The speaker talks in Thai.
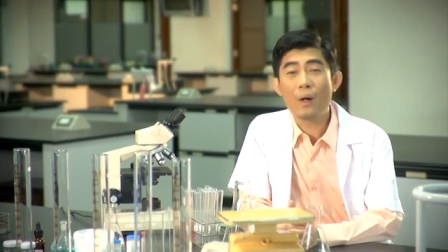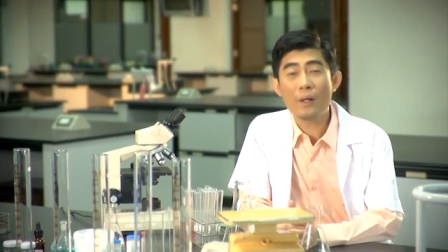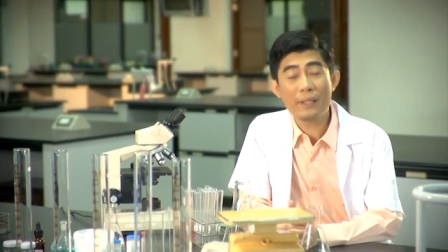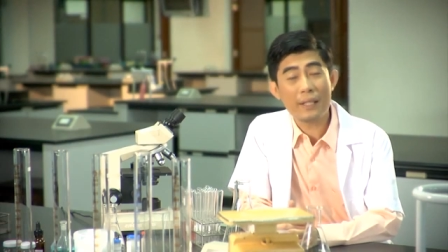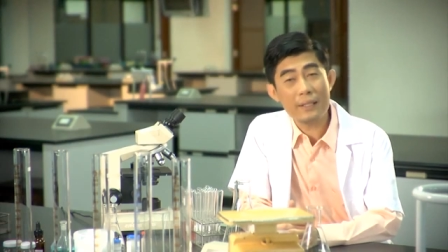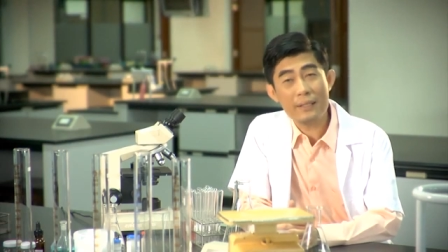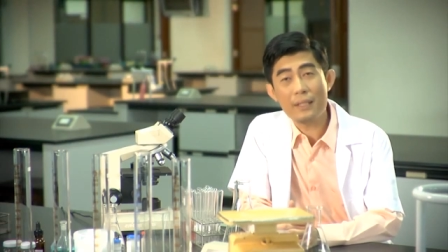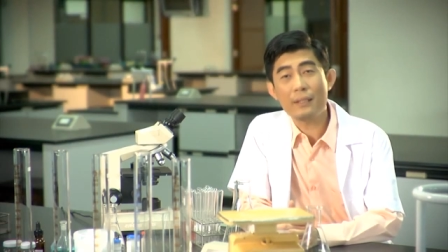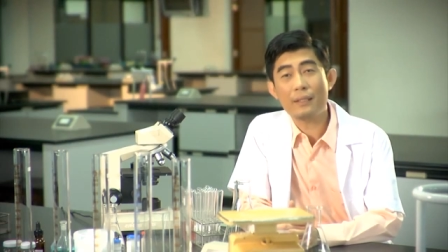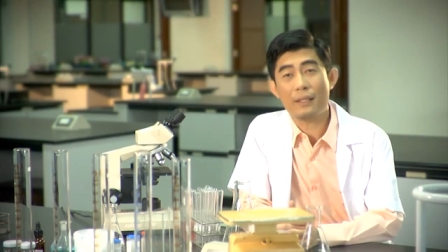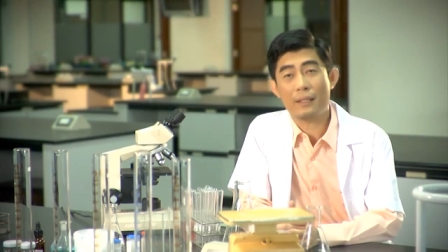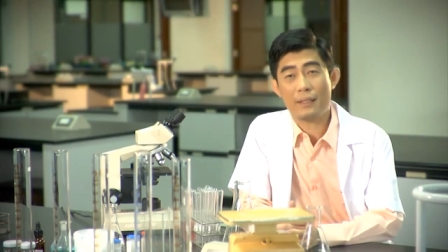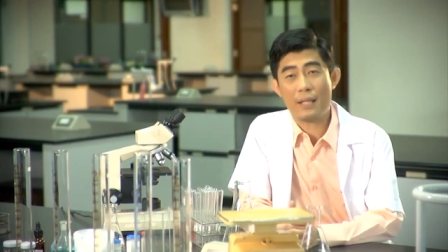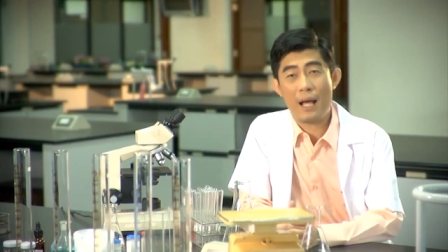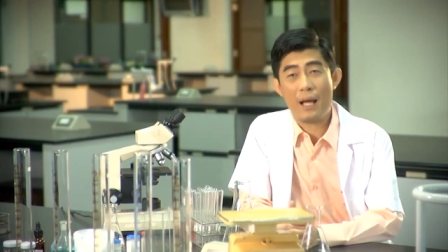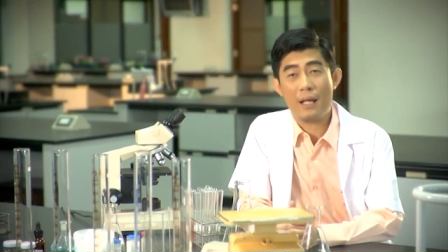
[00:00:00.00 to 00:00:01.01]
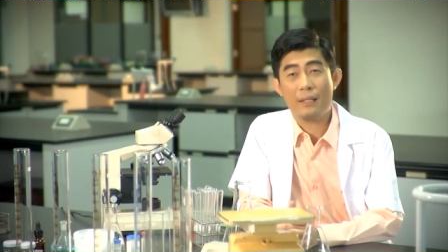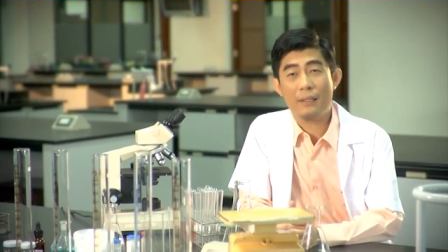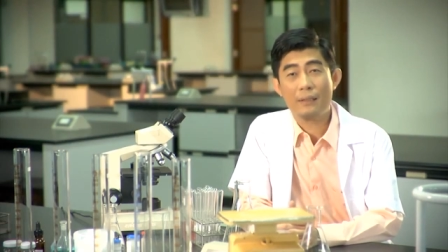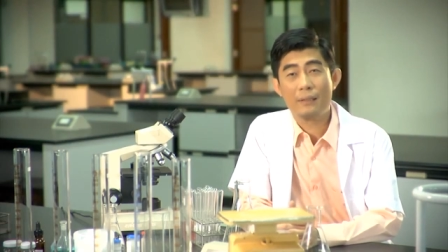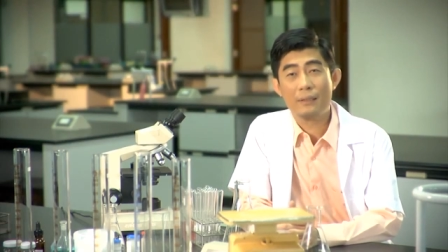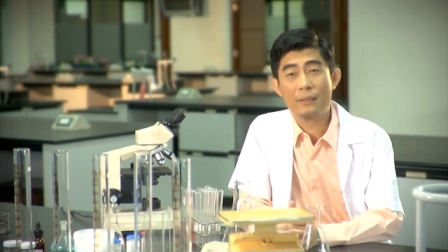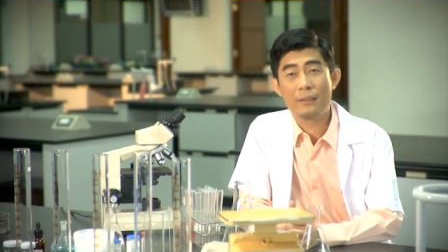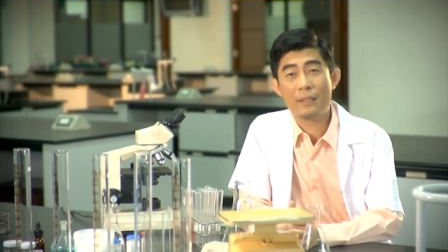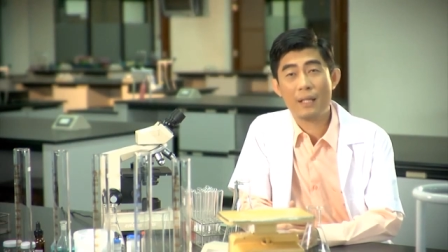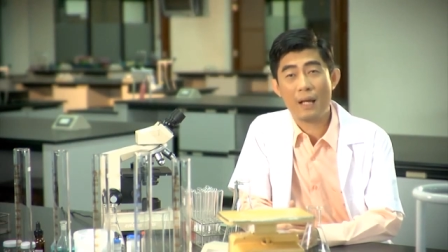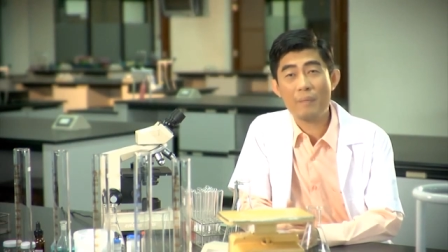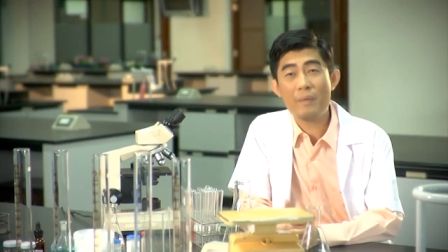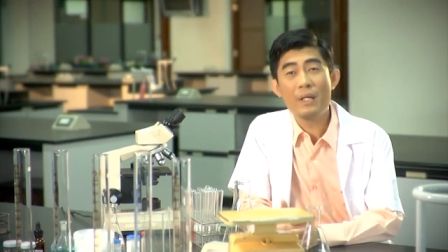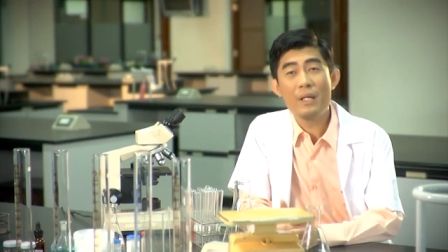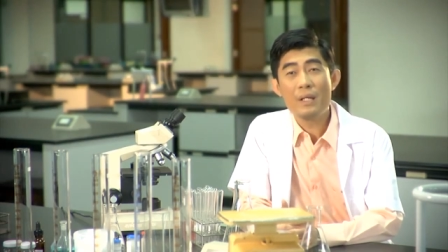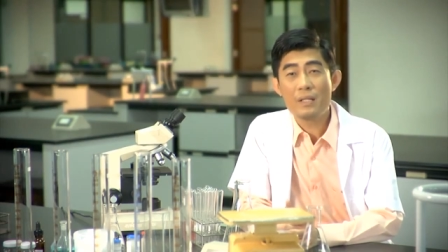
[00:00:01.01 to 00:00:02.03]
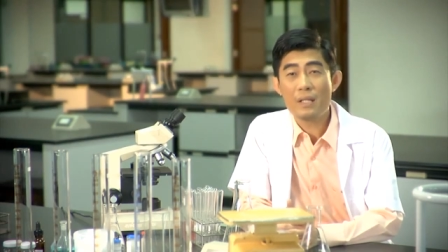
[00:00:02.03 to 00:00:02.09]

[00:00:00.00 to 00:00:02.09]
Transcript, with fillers: ข้อเท็จจริงต่างๆนะครับ